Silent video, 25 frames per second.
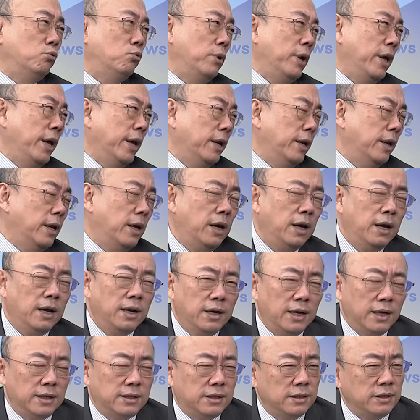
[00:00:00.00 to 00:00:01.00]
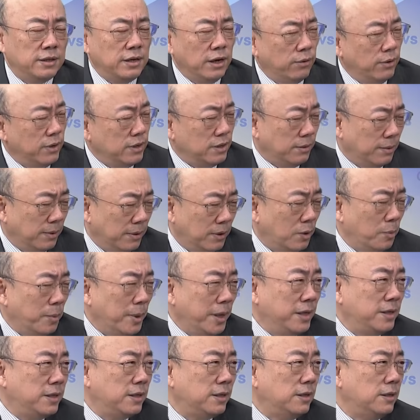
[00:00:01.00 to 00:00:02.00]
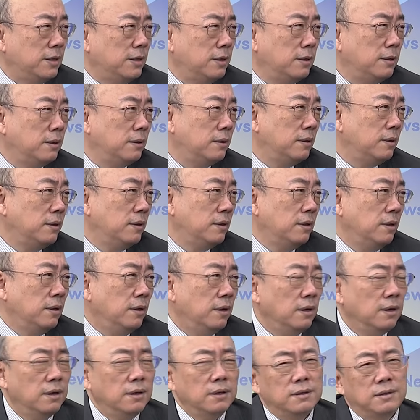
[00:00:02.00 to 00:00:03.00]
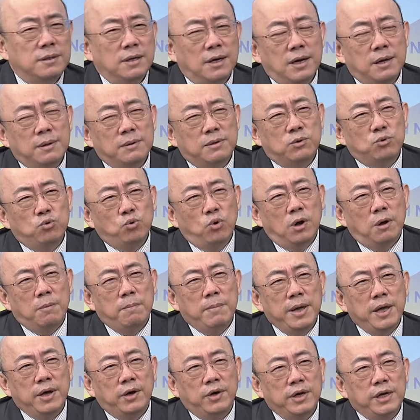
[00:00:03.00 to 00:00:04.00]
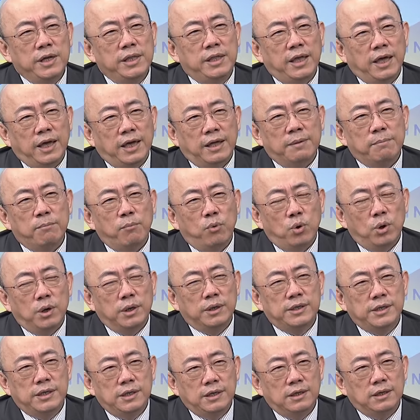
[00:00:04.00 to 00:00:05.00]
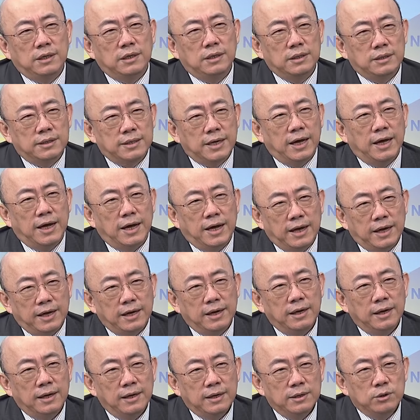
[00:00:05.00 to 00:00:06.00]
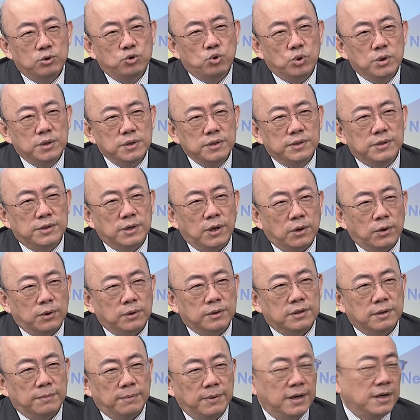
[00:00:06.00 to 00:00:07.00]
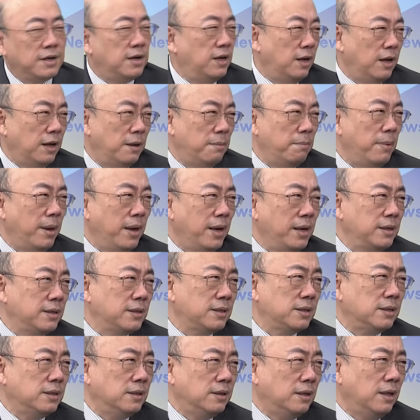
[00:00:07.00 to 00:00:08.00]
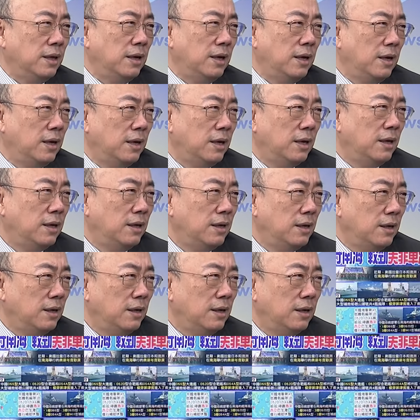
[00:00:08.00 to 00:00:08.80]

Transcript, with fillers: 对啊，那之前为什么都没事？对，这个如果没有一点默契在。遵守怎么可能没事呢？你真以为中国